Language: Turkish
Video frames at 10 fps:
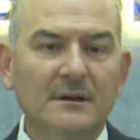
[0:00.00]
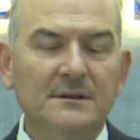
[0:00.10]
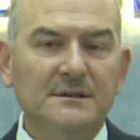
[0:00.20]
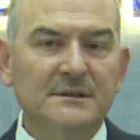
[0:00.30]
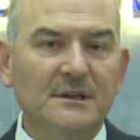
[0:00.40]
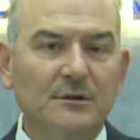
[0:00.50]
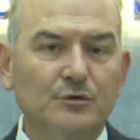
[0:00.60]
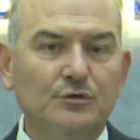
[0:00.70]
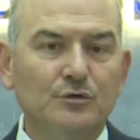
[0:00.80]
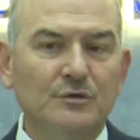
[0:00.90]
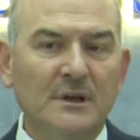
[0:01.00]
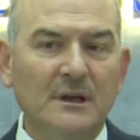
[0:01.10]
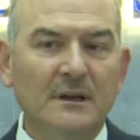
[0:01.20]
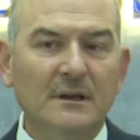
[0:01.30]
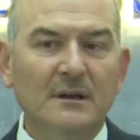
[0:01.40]
sizlerin
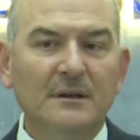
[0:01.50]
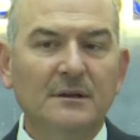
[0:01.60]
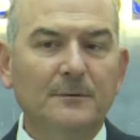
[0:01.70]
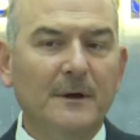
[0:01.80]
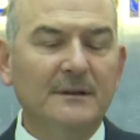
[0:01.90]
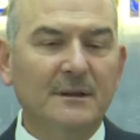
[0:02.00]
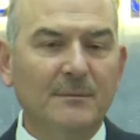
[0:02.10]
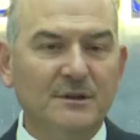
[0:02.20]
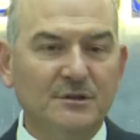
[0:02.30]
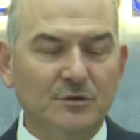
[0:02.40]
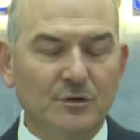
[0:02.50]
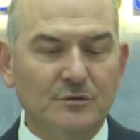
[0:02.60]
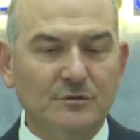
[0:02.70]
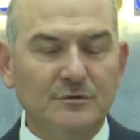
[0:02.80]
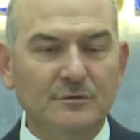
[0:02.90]
huzurunda ifade etmek
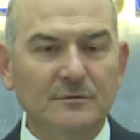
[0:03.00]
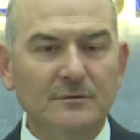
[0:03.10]
istiyoruz.